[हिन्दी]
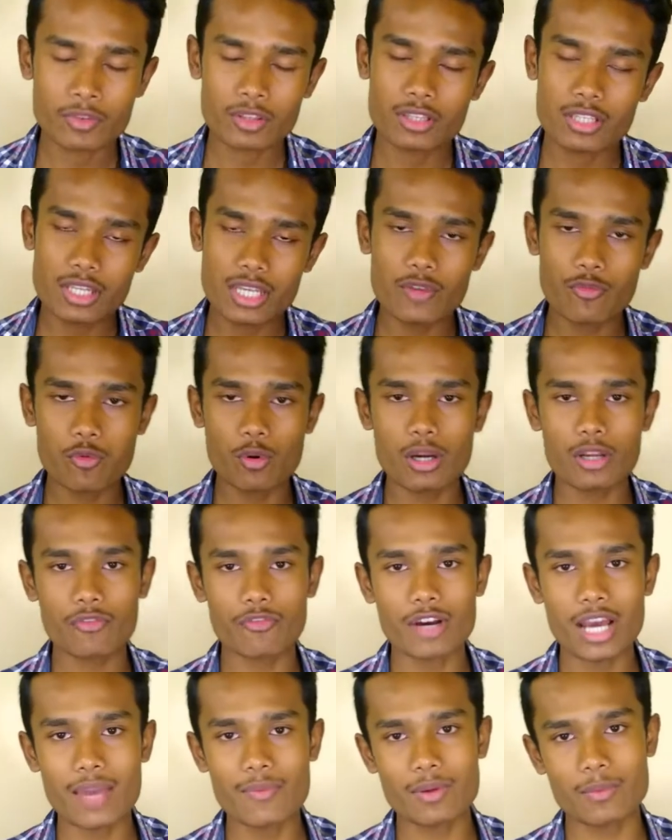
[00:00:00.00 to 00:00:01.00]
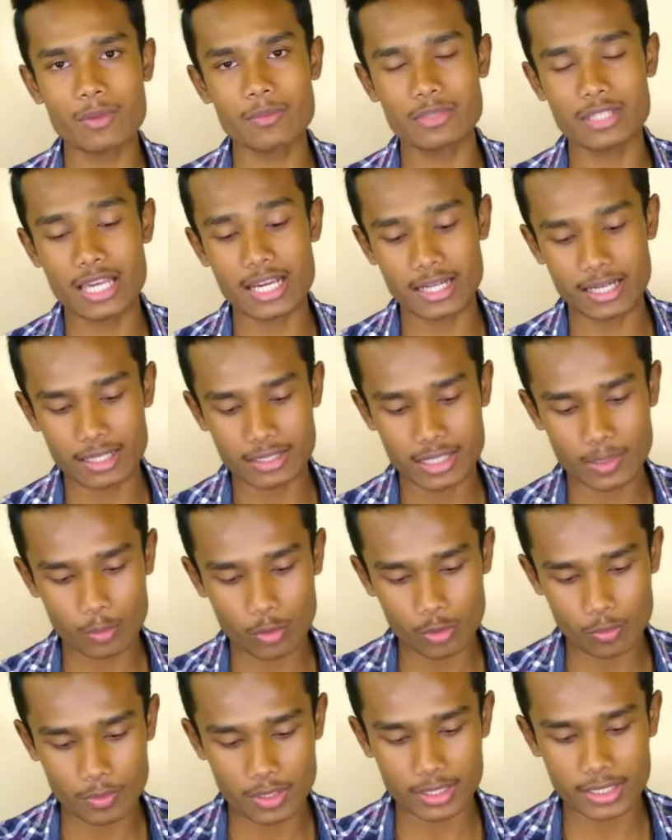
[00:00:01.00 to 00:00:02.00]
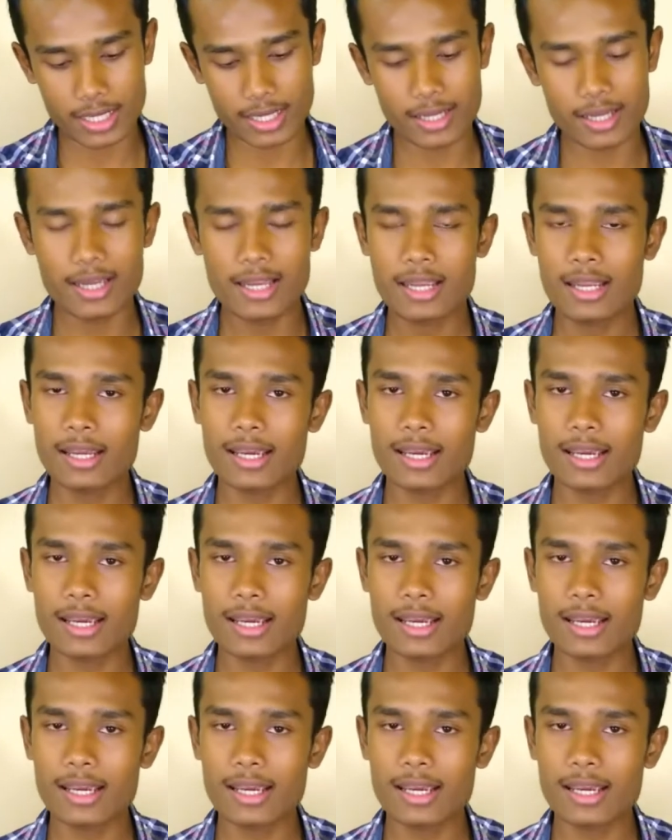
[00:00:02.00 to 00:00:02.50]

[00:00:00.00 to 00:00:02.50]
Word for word: थ्री फोर एंड फाइव एम जैक का सपोर्ट मिलता है